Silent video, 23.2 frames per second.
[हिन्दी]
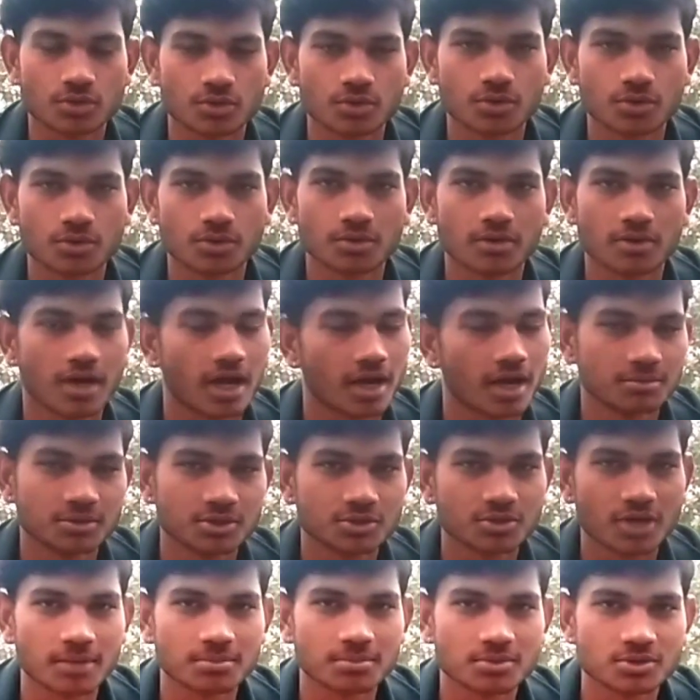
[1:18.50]
तो अभी
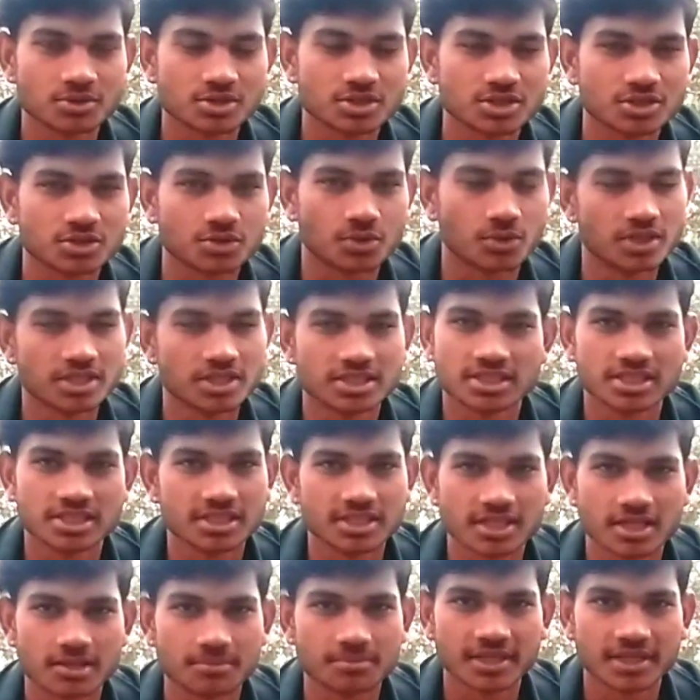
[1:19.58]
तो आपने उसकी थोड़ी सी
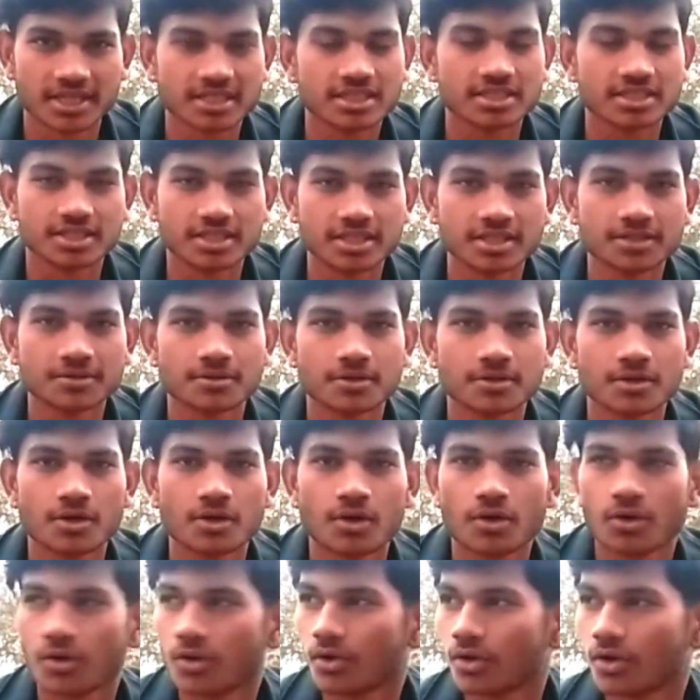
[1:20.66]
क्लिप देखी थी
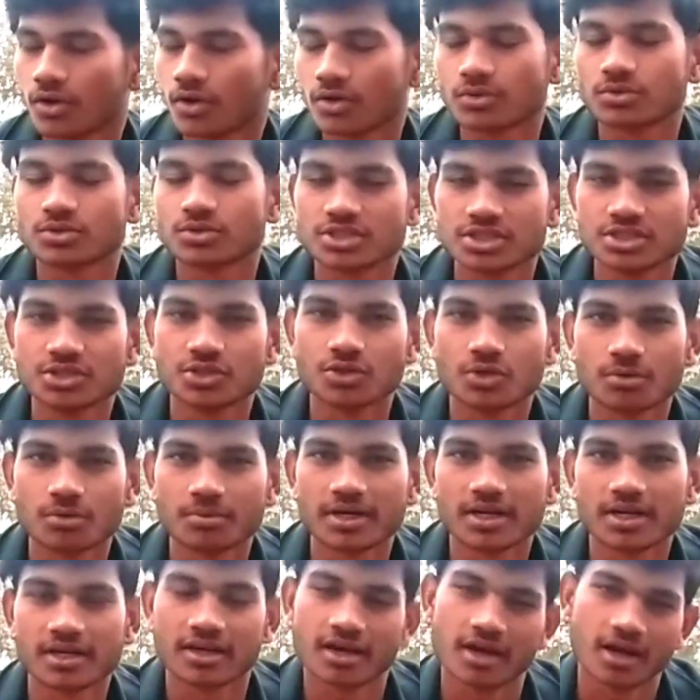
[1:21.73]
और कुछ ही दिनों
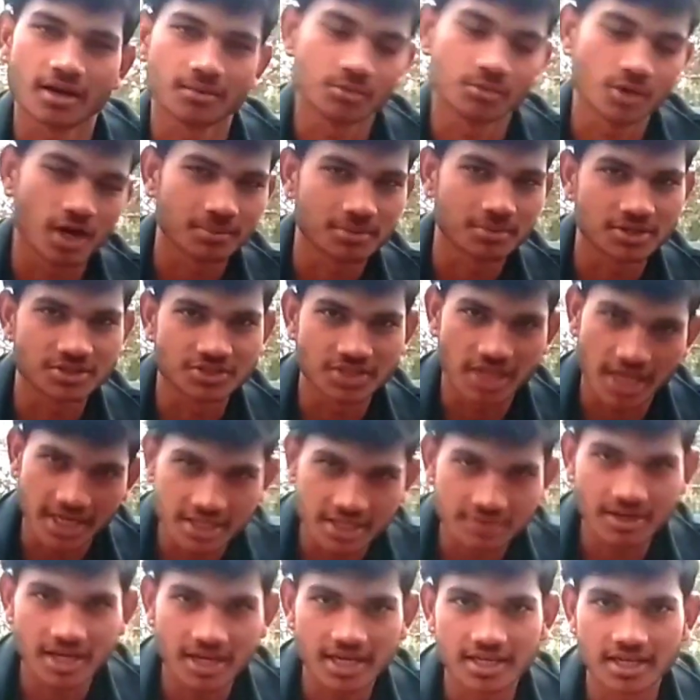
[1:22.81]
में हम वहाँ पर
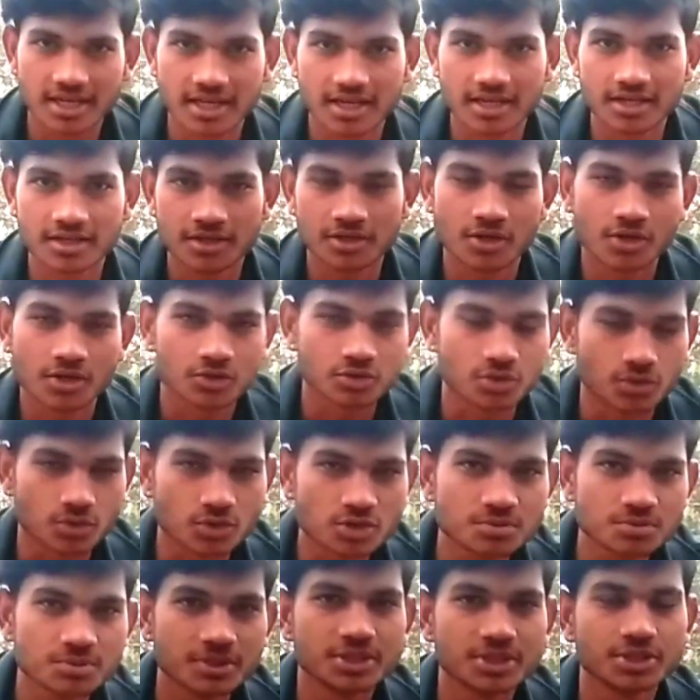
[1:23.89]
जाने वाले हैं तो
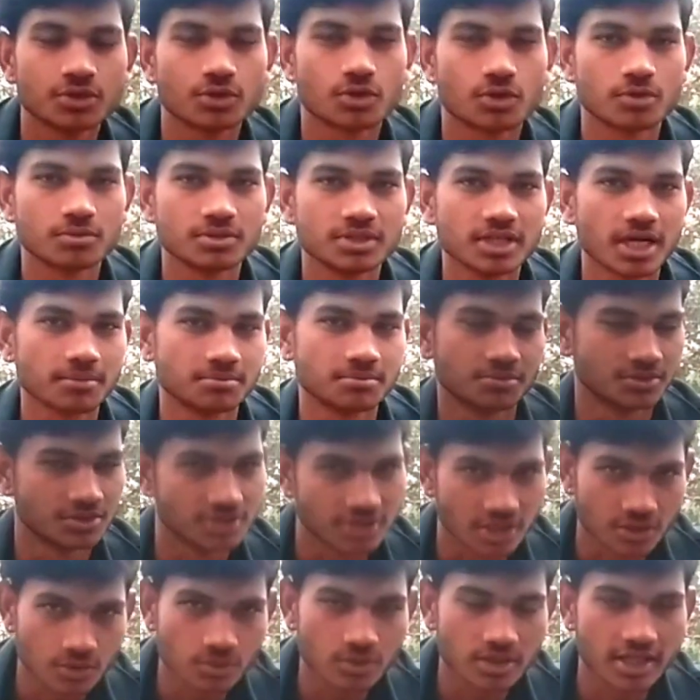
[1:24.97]
उस वीडियो को भी आप
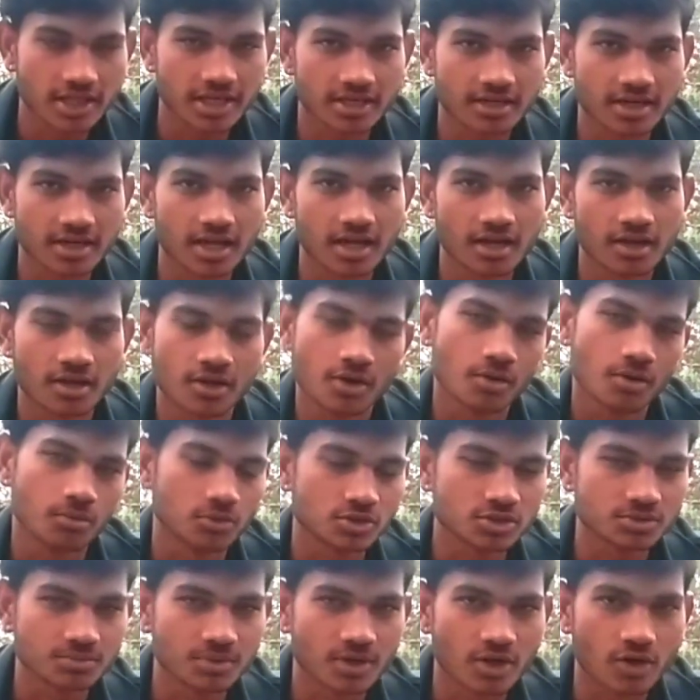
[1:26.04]
ज़रूर देखना
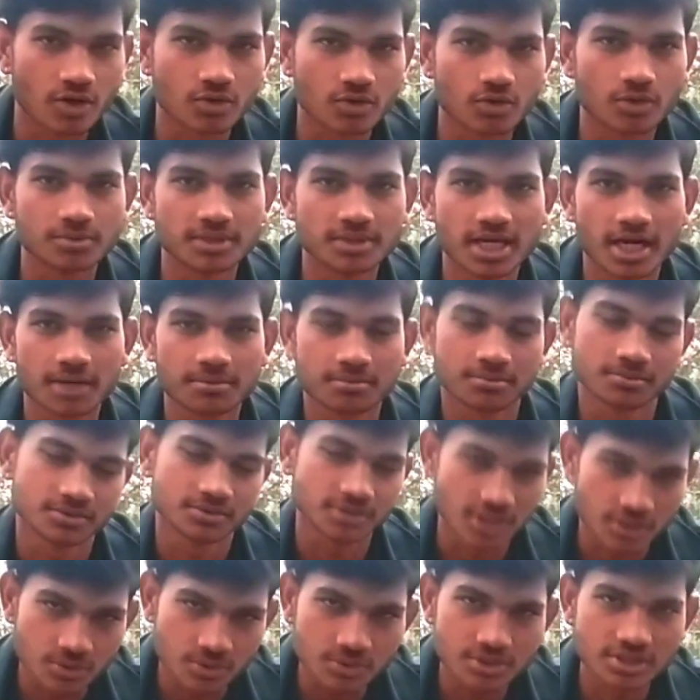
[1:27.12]
उस ब्लॉग को भी आप
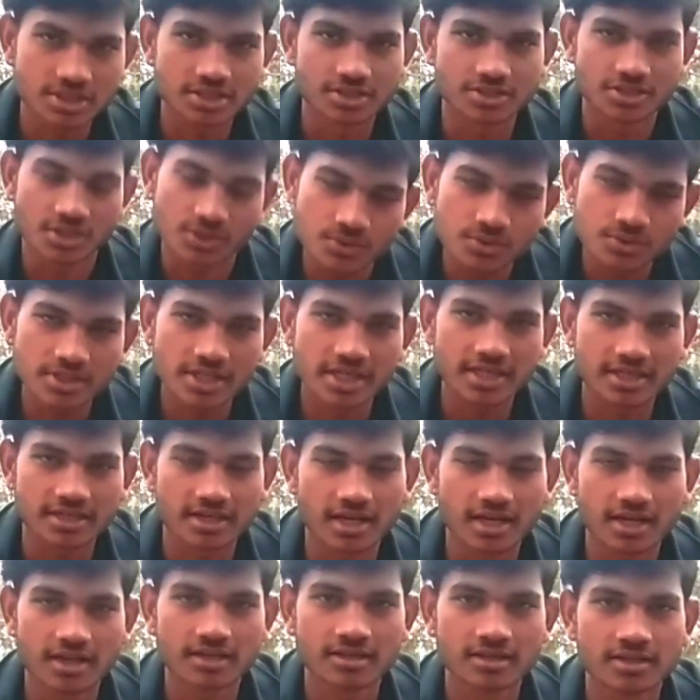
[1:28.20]
ज़रूर से ज़रूर
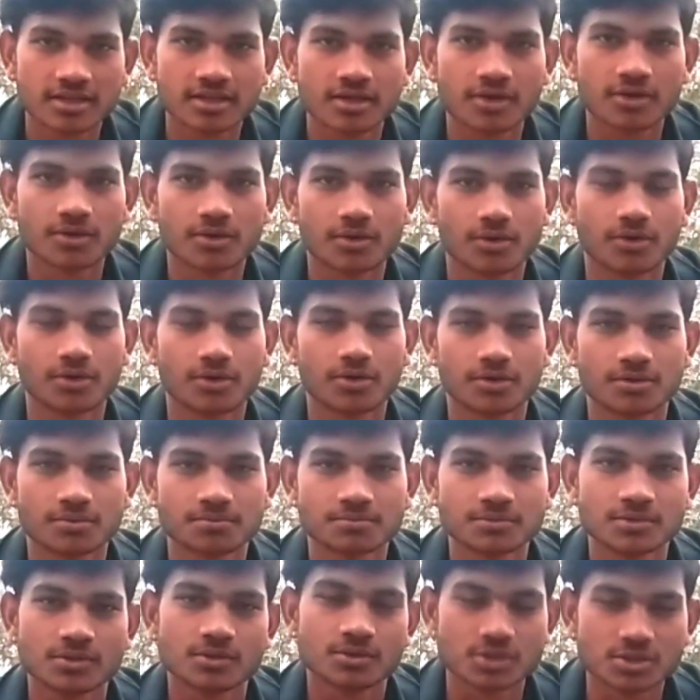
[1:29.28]
देखना और
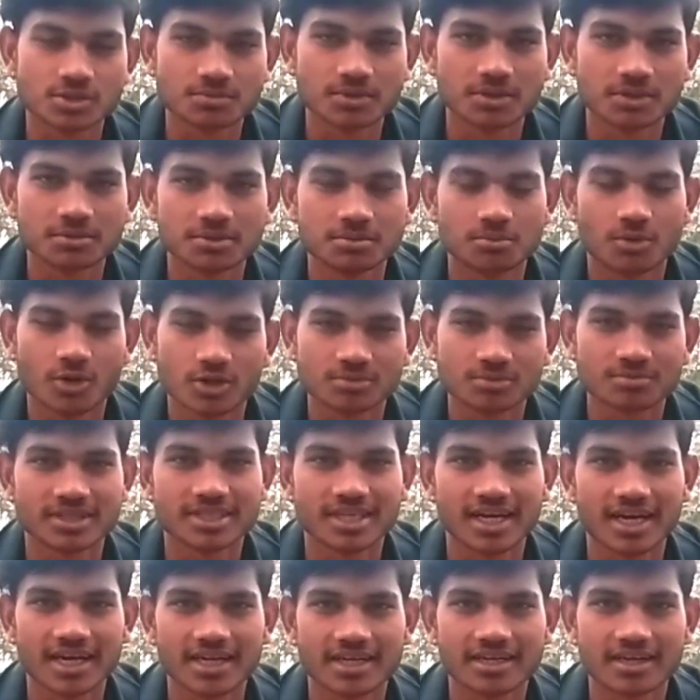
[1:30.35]
उसमें भी बहुत
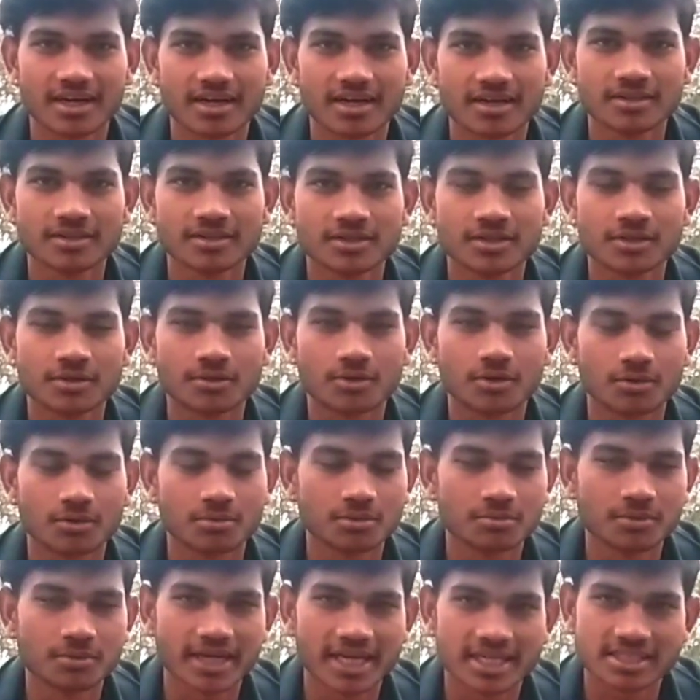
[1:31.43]
मज़ा आएगा वो तो
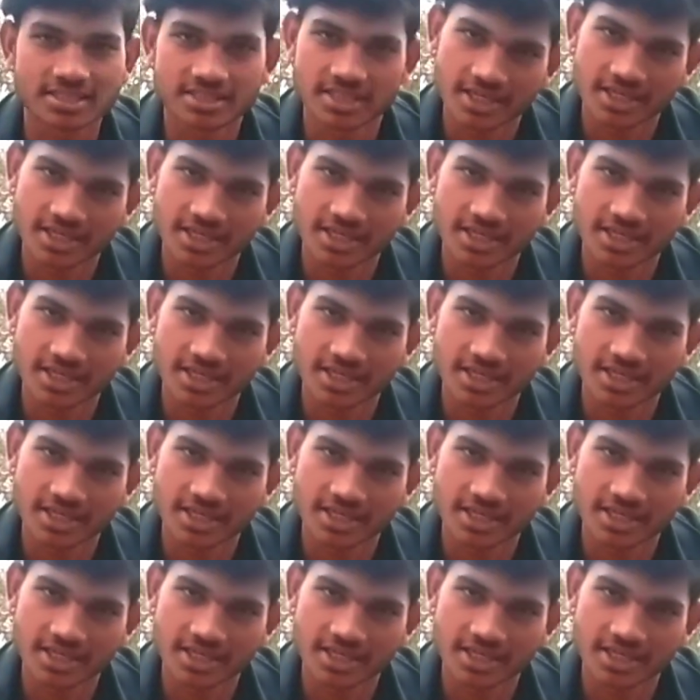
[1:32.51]
वो मेरा